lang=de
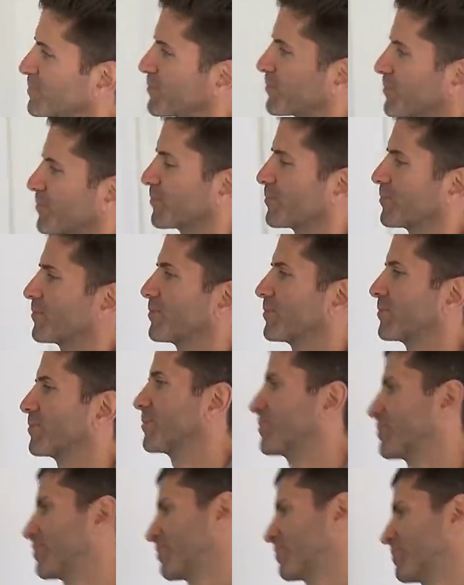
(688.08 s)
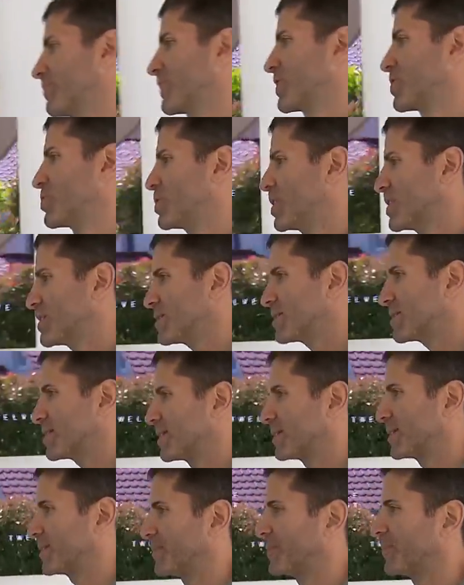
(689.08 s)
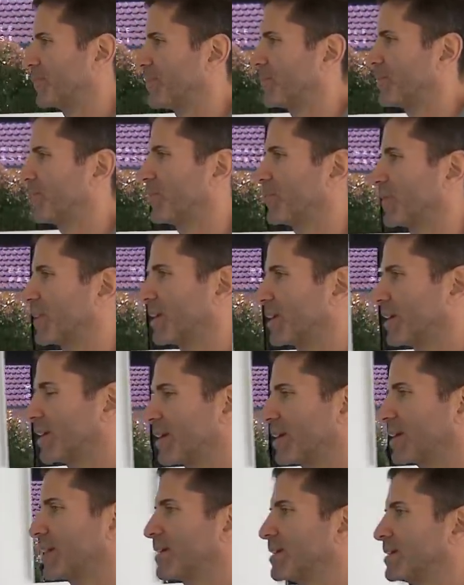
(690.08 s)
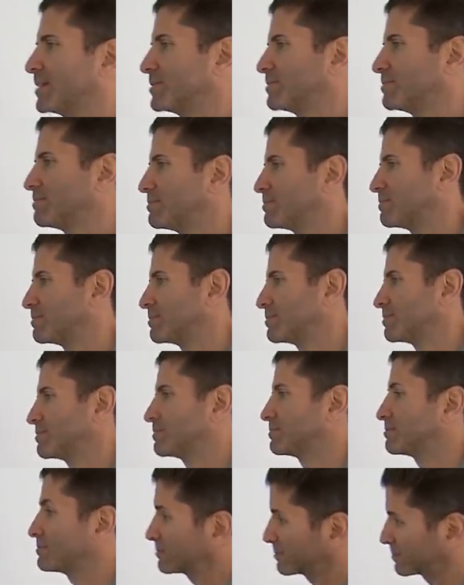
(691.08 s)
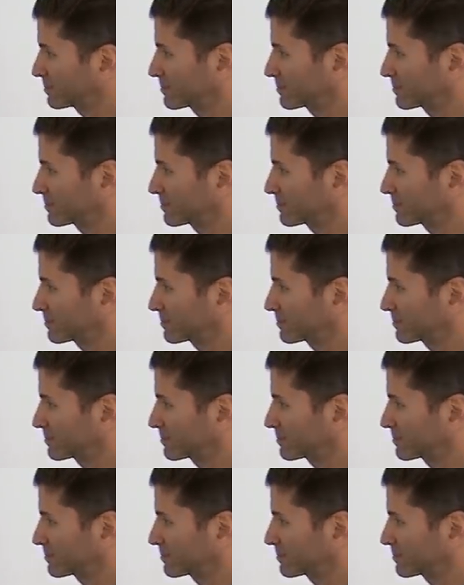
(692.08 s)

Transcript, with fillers: okay, jetzt in dem Moment braucht Naima einfach ein,